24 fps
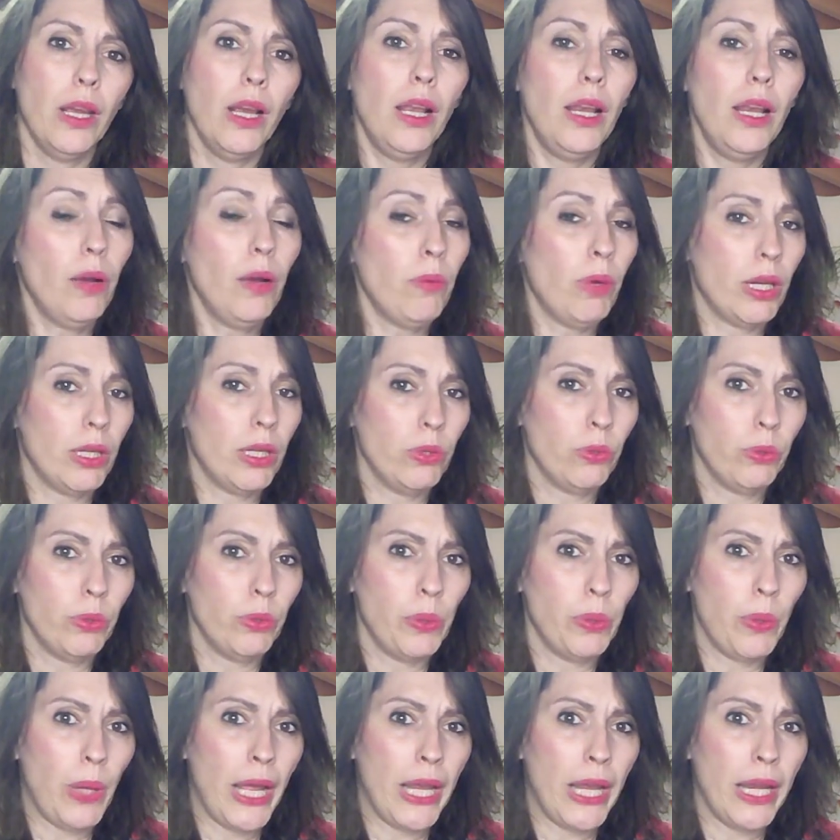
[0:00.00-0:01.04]
La
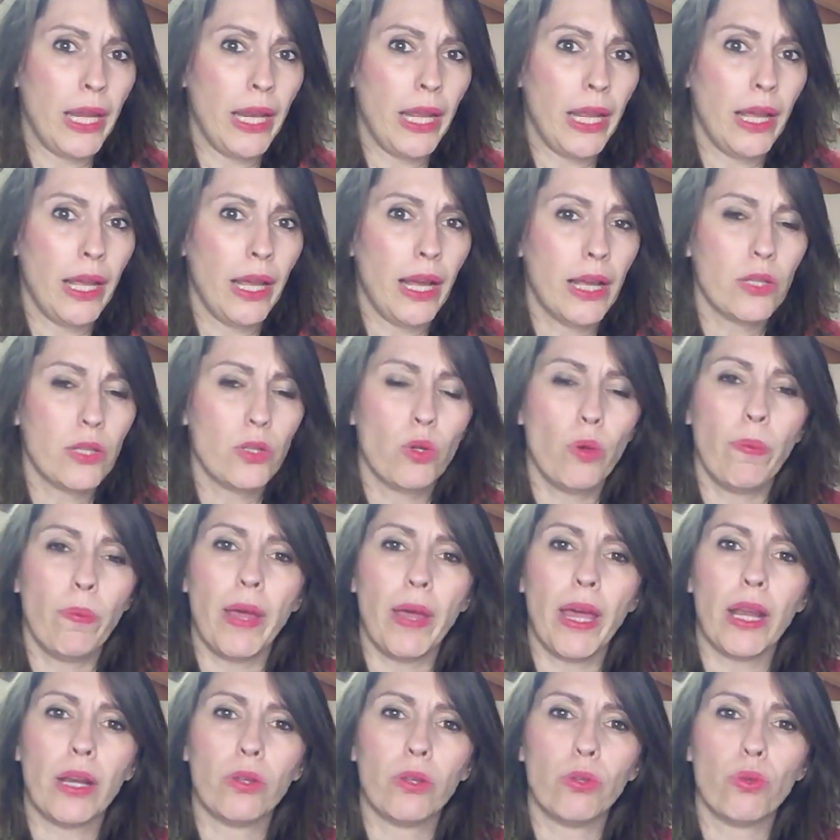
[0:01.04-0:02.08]
42enne ha
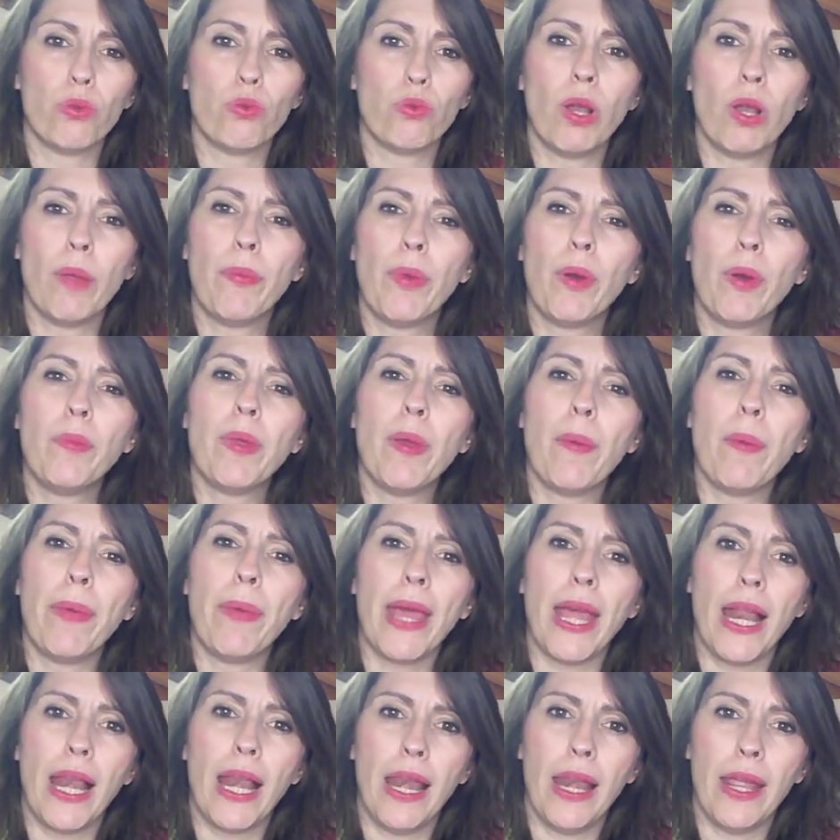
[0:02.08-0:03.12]
scoperto sulla propria
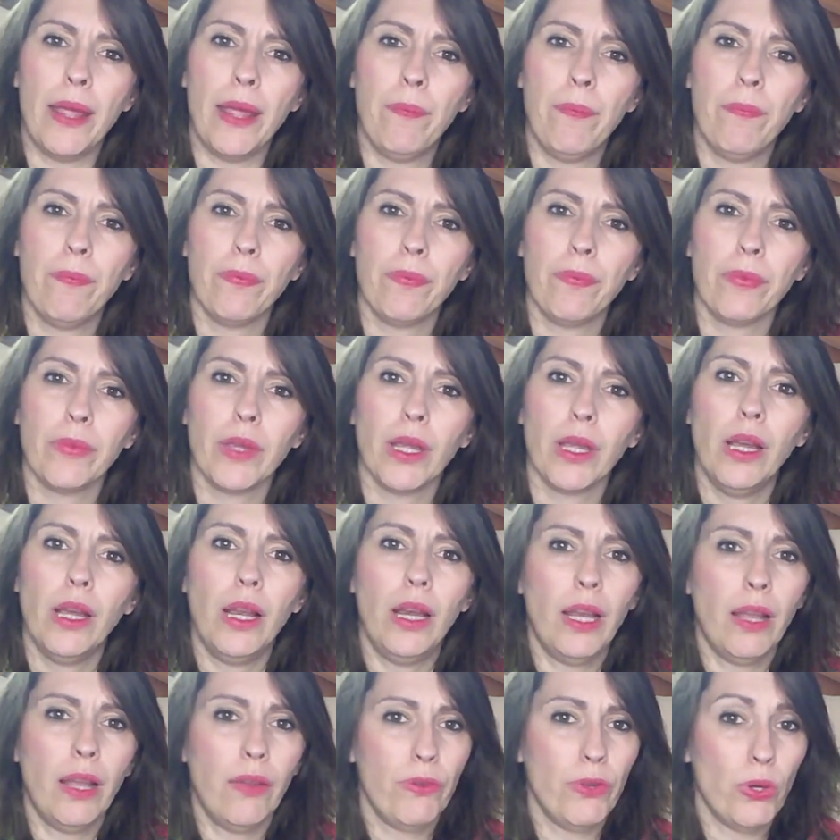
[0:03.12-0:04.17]
pelle
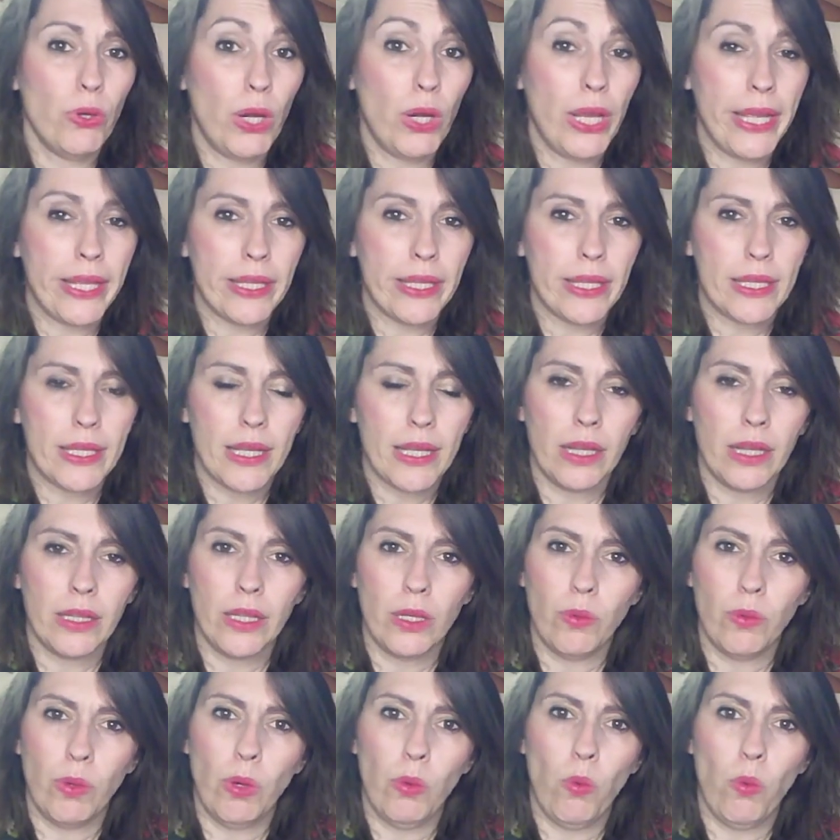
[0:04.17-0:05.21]
la violenza di
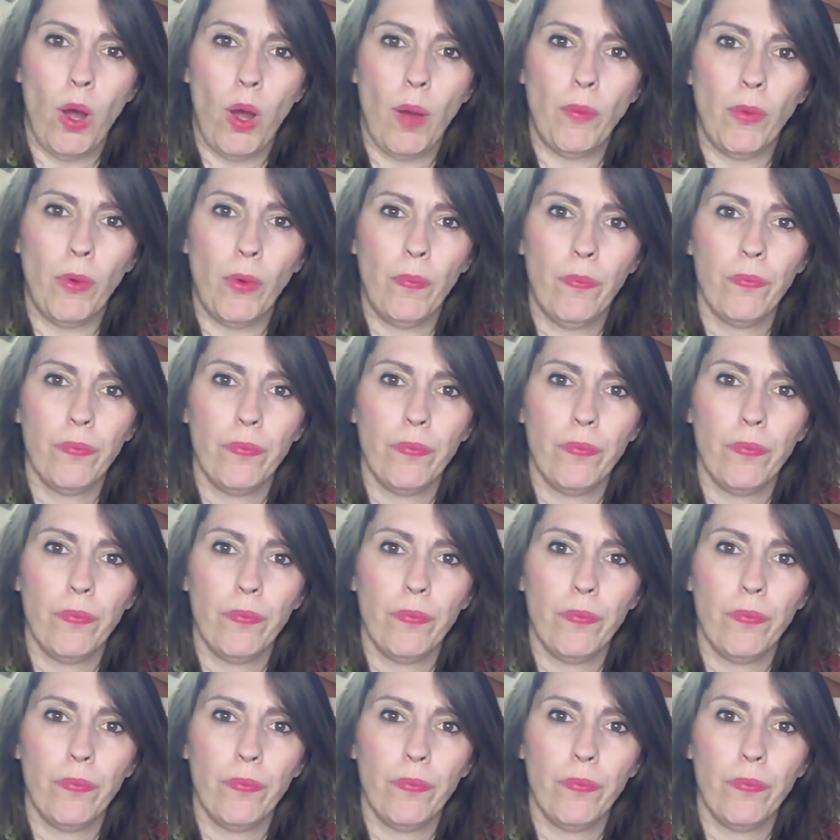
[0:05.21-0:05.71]
quell'uomo,